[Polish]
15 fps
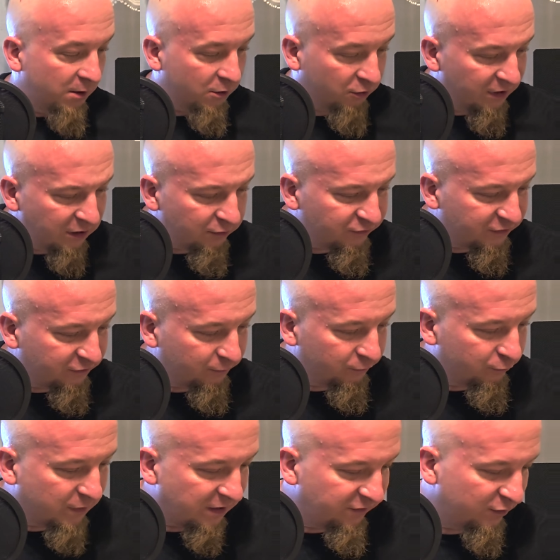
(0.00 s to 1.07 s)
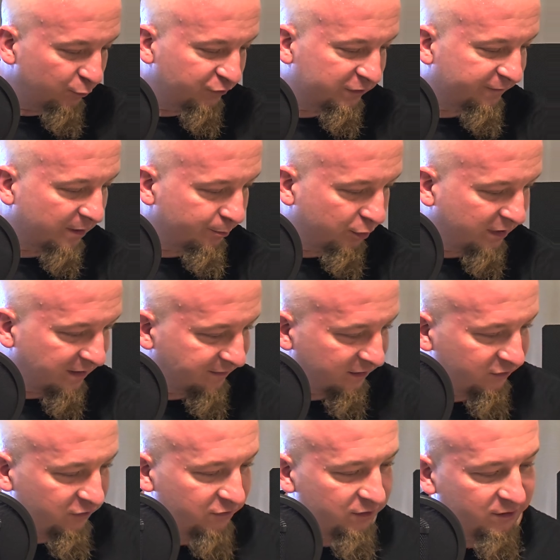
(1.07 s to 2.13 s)
Kolejną rzeczą, słuchajcie, muszę Wam
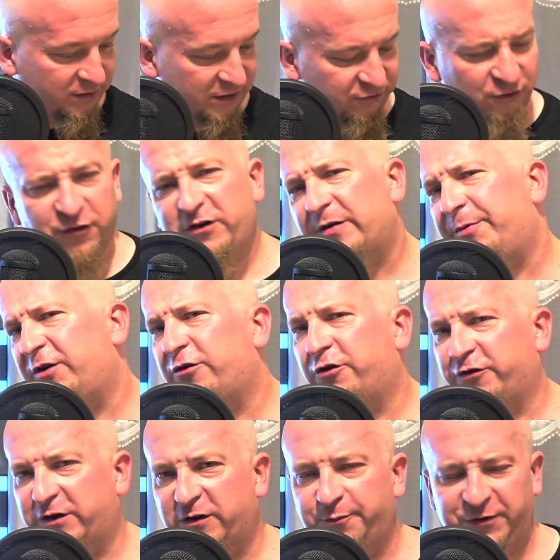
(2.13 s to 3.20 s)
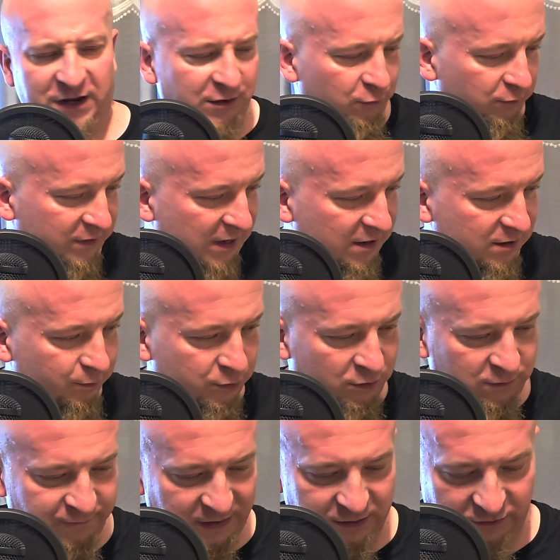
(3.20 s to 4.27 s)
pokazać, też to dzisiaj będzie troszkę sprzętu, tak?
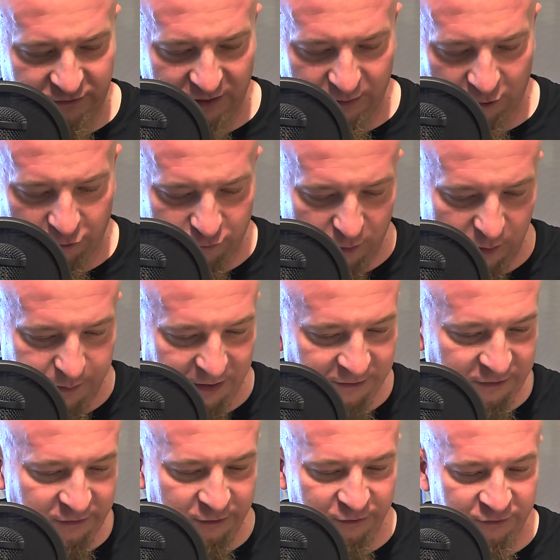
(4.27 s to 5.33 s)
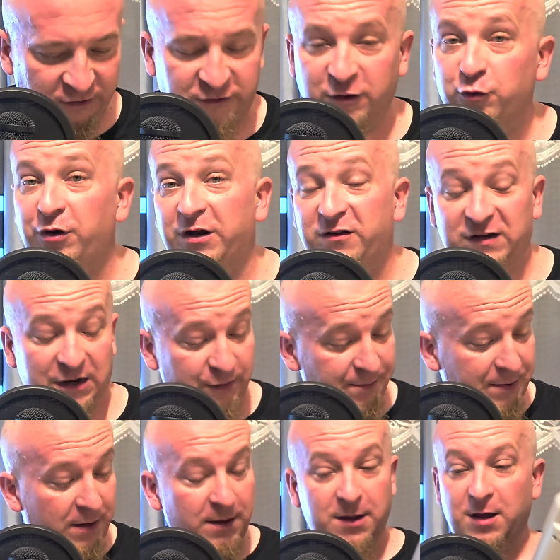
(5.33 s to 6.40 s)
Bo faktycznie doszło mi parę rzeczy, które chciałem.
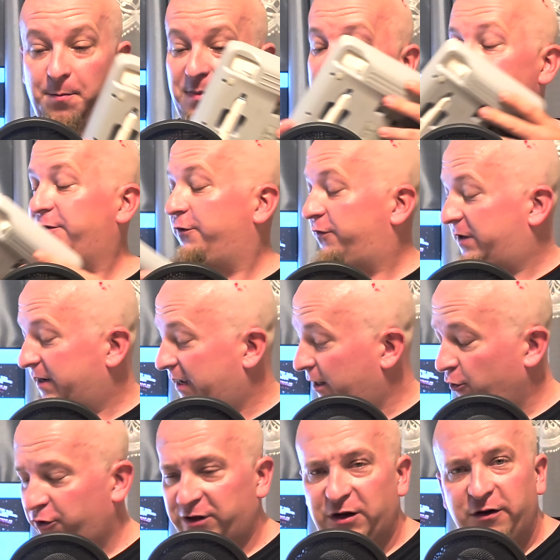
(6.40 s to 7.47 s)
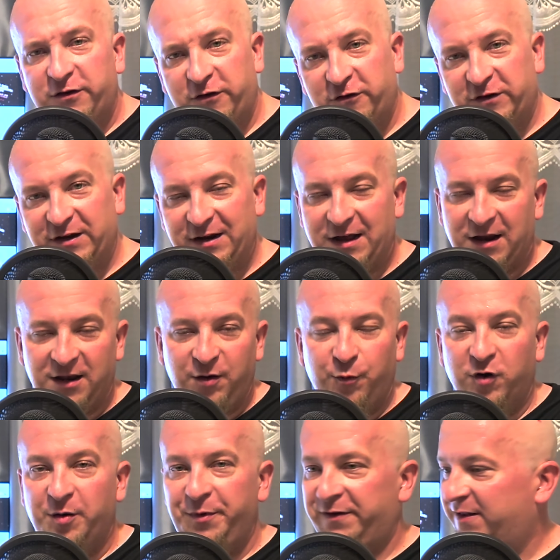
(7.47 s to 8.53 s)
Mamy coś takiego, do tego jest jeszcze gra, ale nie
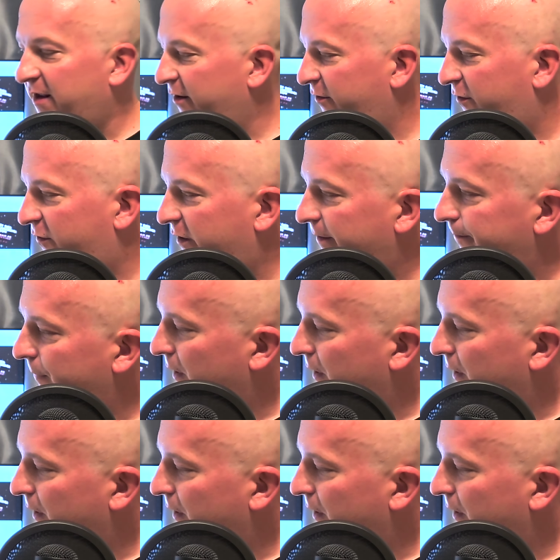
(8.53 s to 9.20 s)
mogę jej znaleźć dzisiaj.